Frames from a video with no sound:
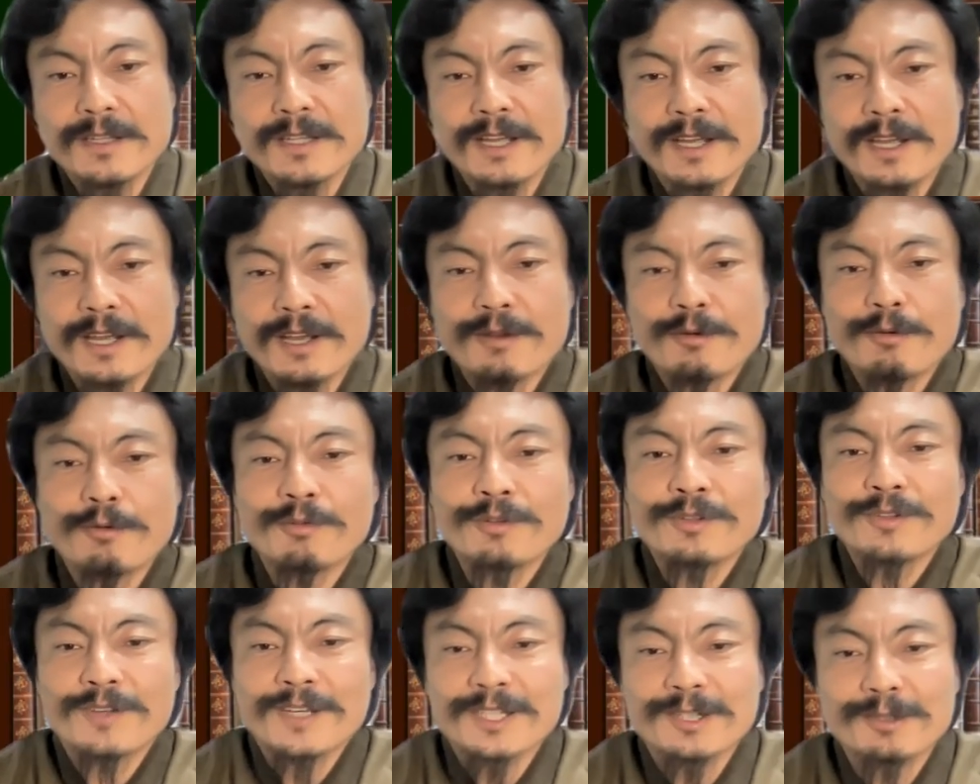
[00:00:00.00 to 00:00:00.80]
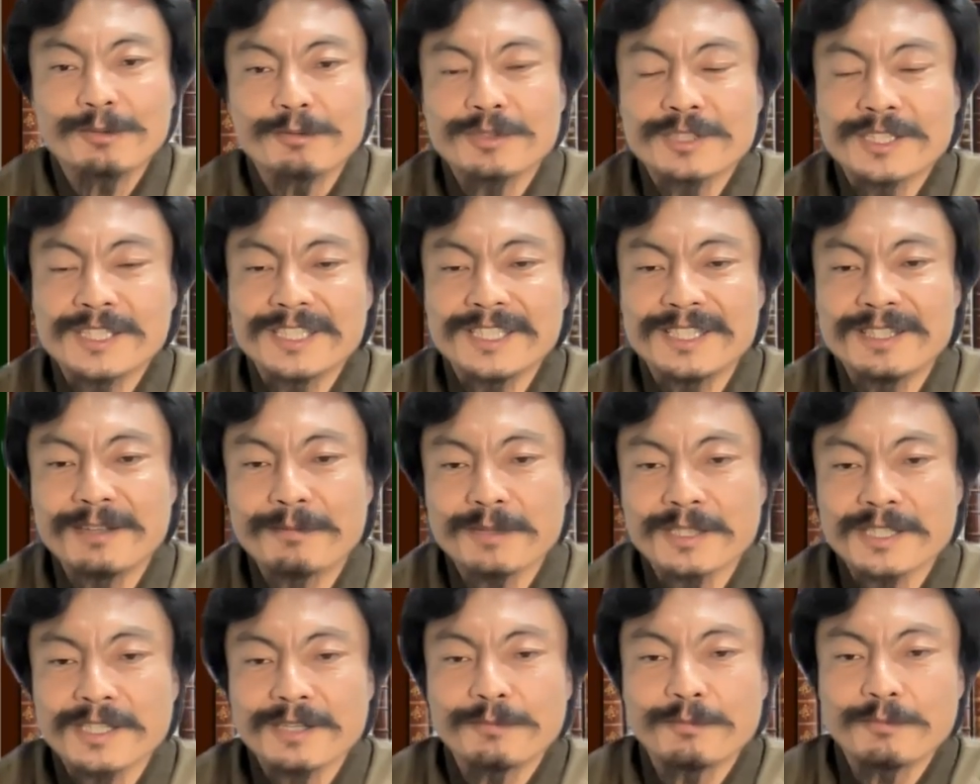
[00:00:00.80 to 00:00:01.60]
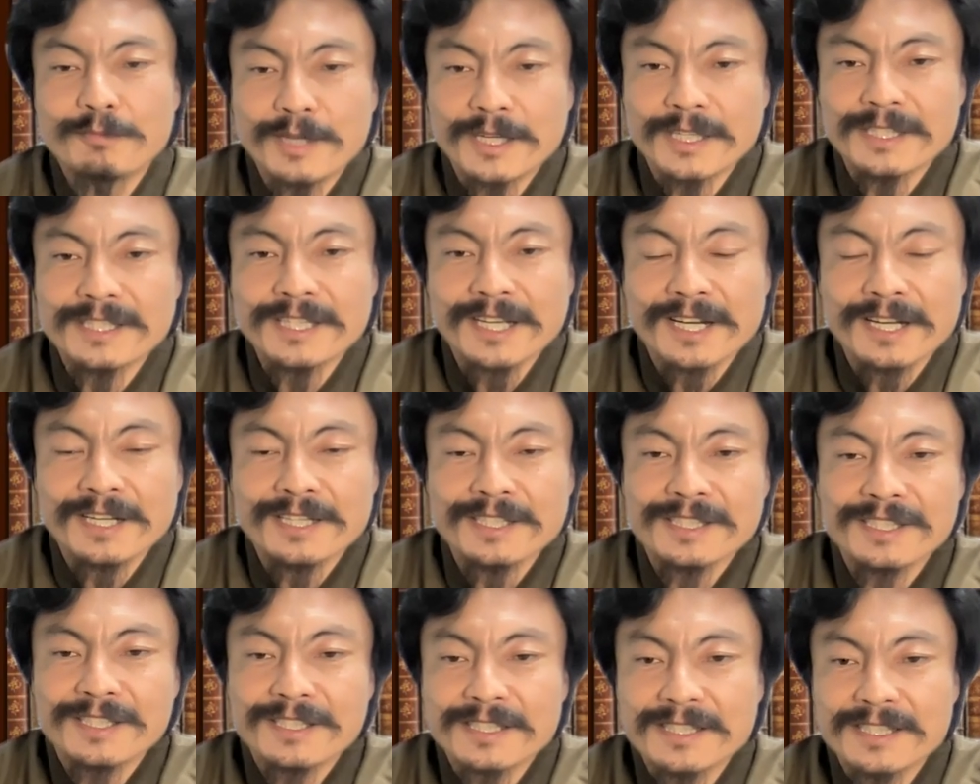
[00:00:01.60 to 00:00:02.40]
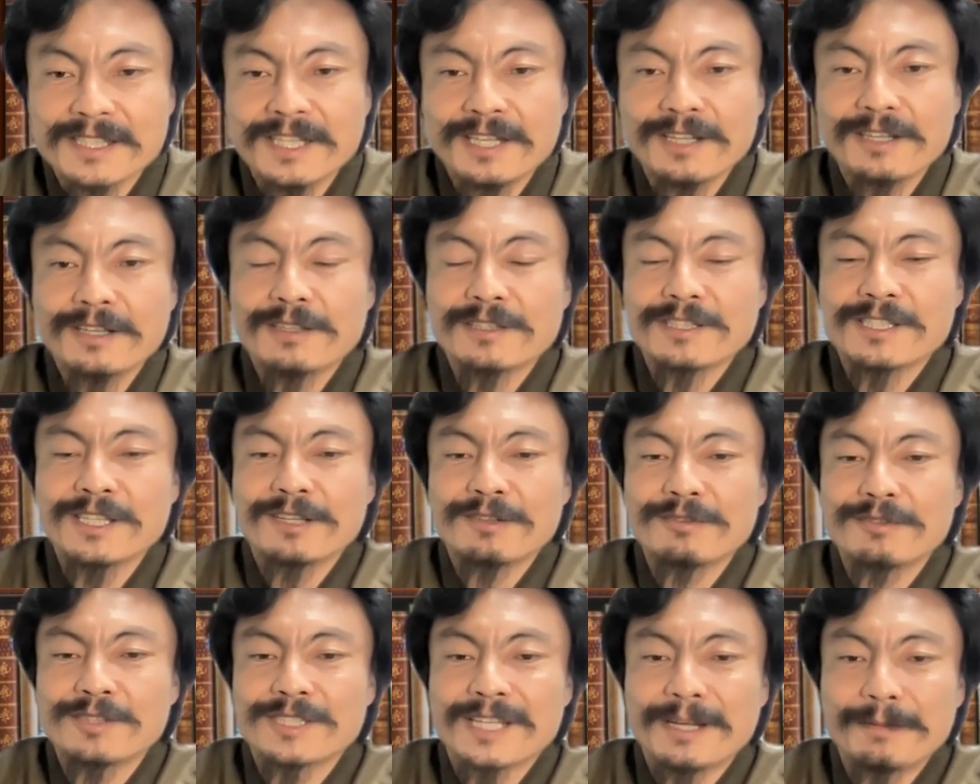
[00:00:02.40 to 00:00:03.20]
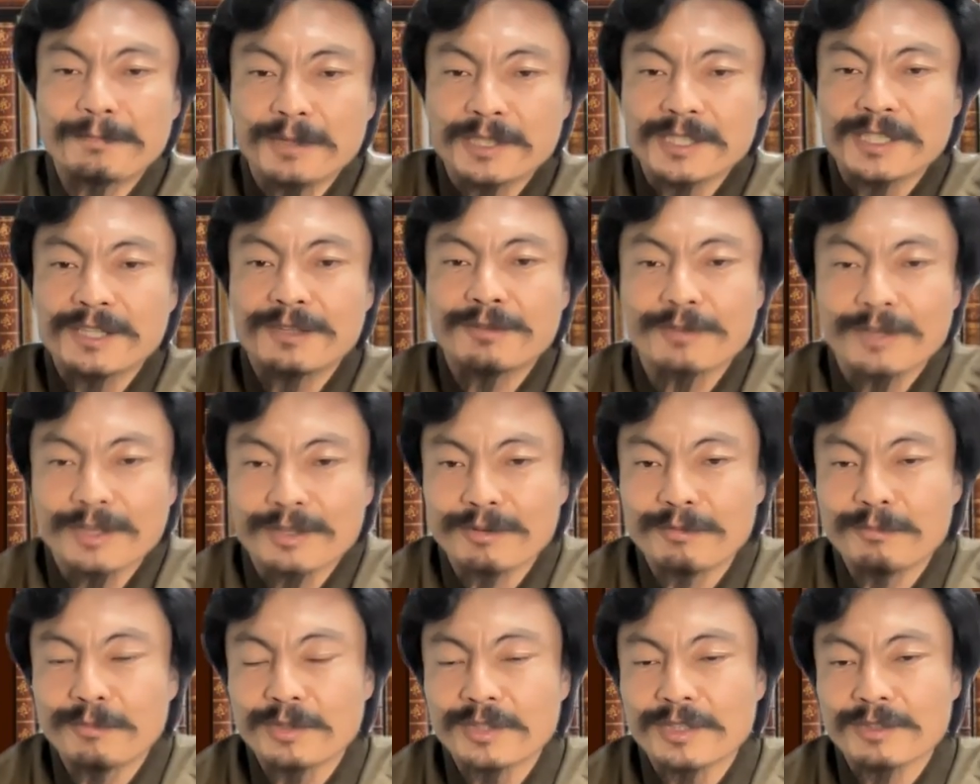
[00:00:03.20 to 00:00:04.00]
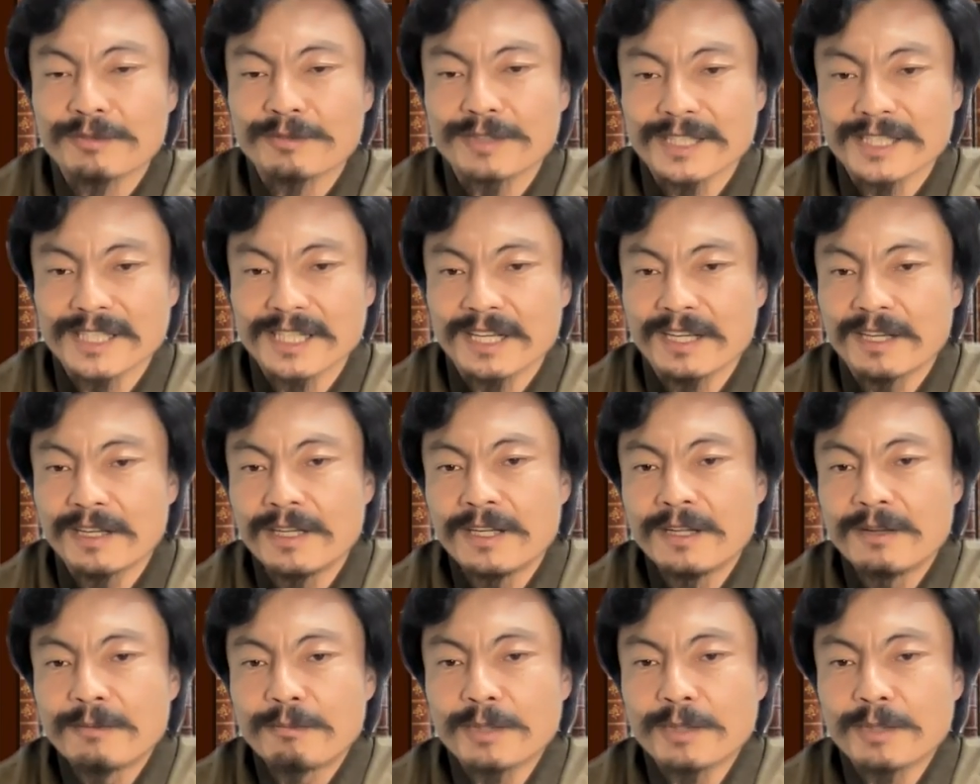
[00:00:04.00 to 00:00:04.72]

で、ここでは一口に言えますけど、まあ、だからざざっくり3%だと思ってください。